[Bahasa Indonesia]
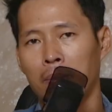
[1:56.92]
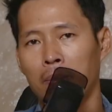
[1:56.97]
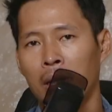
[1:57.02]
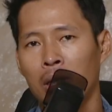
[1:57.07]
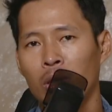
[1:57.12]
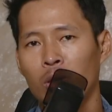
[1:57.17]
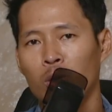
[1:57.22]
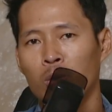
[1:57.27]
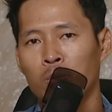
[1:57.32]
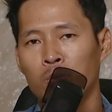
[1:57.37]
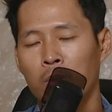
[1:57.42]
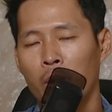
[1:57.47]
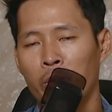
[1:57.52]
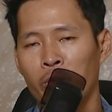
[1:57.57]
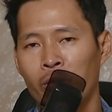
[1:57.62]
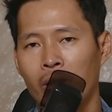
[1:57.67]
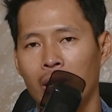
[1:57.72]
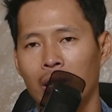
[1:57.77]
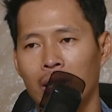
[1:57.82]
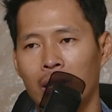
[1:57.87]
bentuk pop
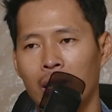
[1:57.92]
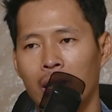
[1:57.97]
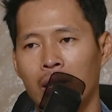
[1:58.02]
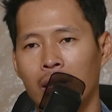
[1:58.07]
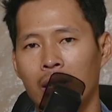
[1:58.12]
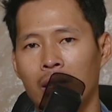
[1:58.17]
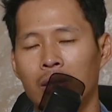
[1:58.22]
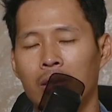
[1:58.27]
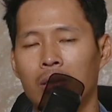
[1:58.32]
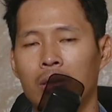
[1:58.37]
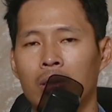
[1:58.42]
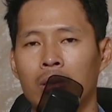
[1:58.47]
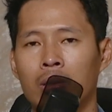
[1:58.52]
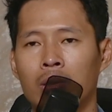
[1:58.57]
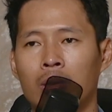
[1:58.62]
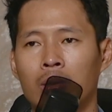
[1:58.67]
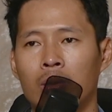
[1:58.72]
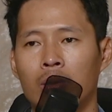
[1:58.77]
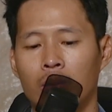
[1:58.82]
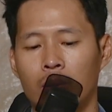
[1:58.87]
filternya
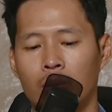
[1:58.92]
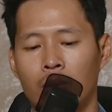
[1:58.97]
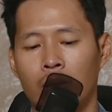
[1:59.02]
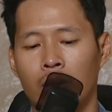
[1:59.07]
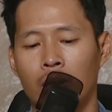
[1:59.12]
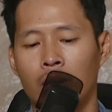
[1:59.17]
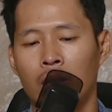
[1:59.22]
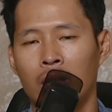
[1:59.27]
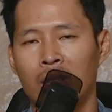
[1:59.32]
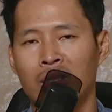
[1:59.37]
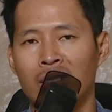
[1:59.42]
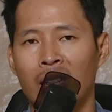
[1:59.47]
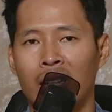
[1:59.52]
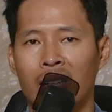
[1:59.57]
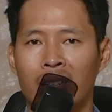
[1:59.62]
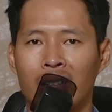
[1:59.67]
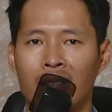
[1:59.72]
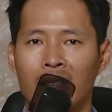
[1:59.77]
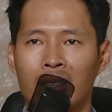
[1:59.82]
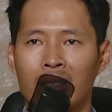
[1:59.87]
itu
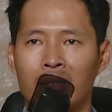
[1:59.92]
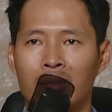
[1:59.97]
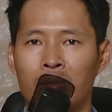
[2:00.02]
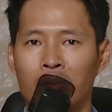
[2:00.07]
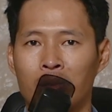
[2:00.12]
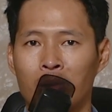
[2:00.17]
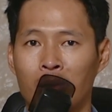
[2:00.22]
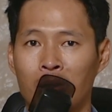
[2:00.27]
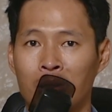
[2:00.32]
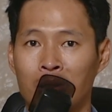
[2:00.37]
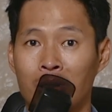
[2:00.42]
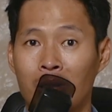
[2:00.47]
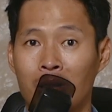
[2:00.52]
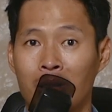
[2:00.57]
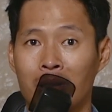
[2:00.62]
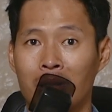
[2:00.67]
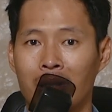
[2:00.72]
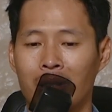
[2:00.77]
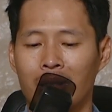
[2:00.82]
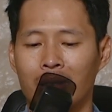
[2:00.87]
sangat
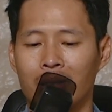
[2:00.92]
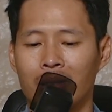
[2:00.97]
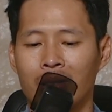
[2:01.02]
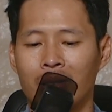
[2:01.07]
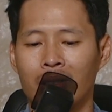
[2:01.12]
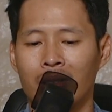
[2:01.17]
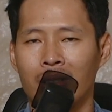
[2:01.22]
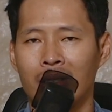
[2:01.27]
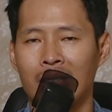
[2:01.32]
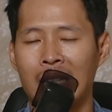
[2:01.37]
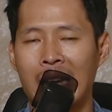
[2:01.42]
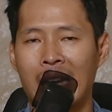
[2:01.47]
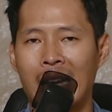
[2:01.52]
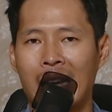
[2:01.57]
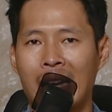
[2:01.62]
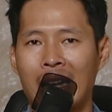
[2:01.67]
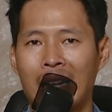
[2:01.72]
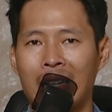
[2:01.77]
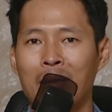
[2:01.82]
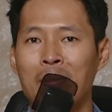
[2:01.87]
futuristik ya.
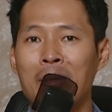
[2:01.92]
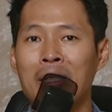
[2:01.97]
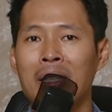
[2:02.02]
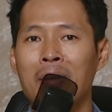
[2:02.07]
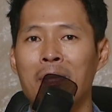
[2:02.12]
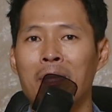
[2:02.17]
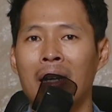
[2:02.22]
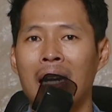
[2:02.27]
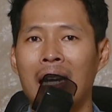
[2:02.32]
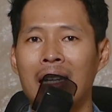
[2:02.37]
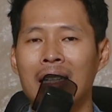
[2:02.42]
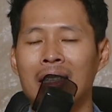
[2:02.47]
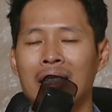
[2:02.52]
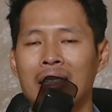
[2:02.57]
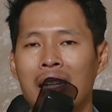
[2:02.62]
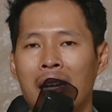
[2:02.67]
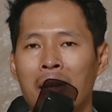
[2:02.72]
Ya lebih simpel aja sih